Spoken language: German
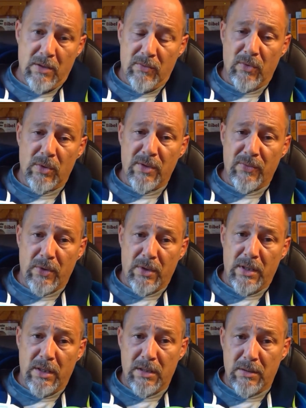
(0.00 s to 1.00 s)
voller
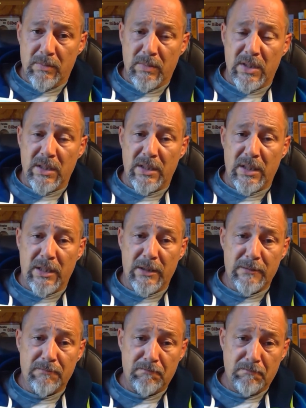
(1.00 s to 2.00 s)
Freude, mit
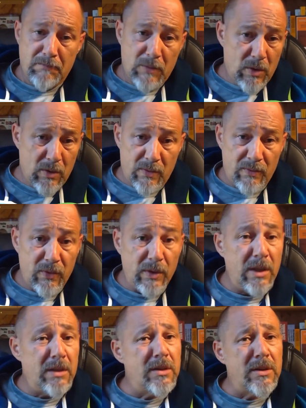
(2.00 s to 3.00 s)
Ideen und von
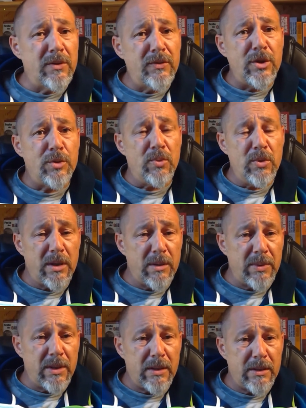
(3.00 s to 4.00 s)
Jesus auf die Spur
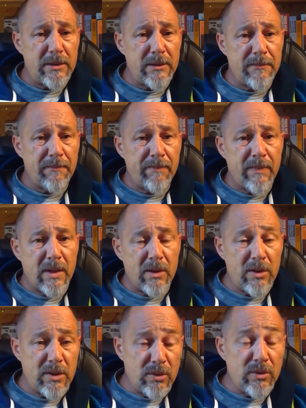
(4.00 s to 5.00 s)
gebracht.
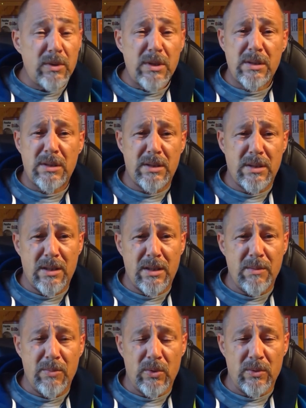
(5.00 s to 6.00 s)
Also nutzt das
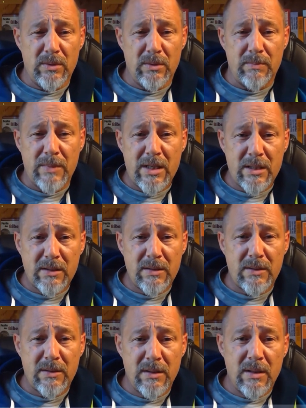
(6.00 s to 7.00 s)
Angebot und
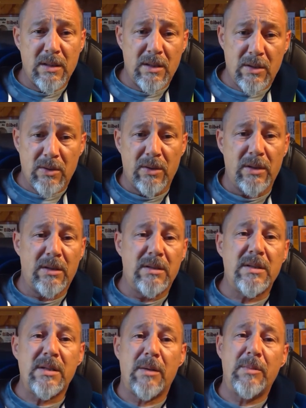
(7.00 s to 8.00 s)
macht's euren
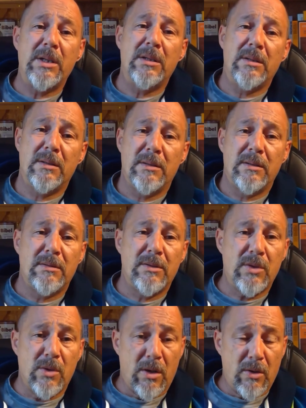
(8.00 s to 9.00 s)
Summit
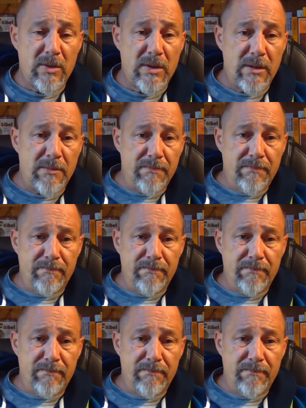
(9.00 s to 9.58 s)
zu Hause.